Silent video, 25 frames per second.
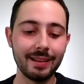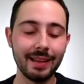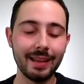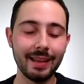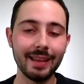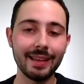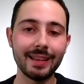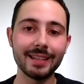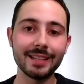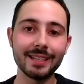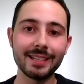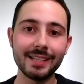
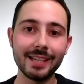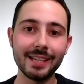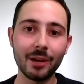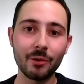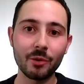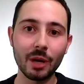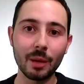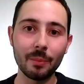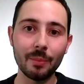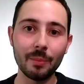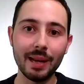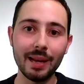E che sia
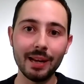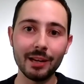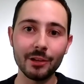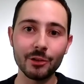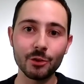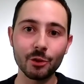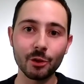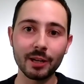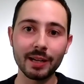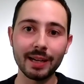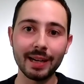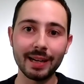una bella
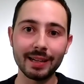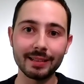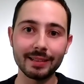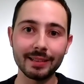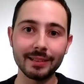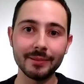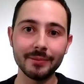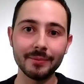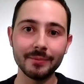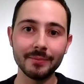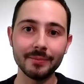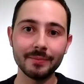
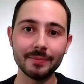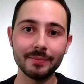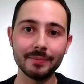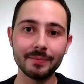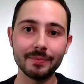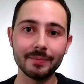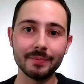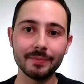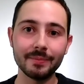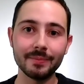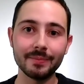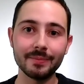giornata
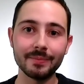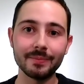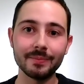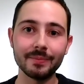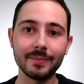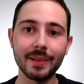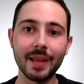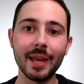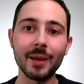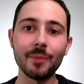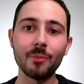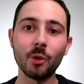
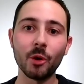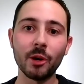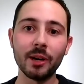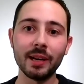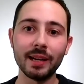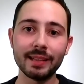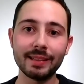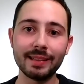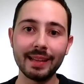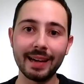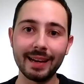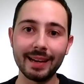e buon
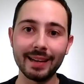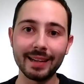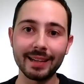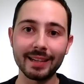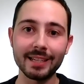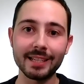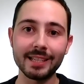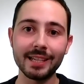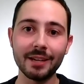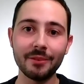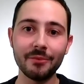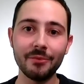Natale
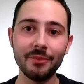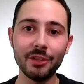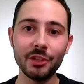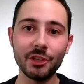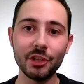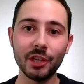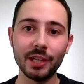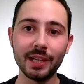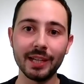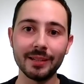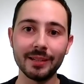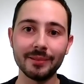che si
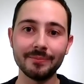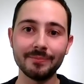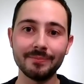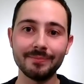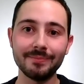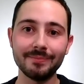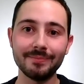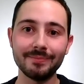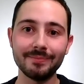avvicina.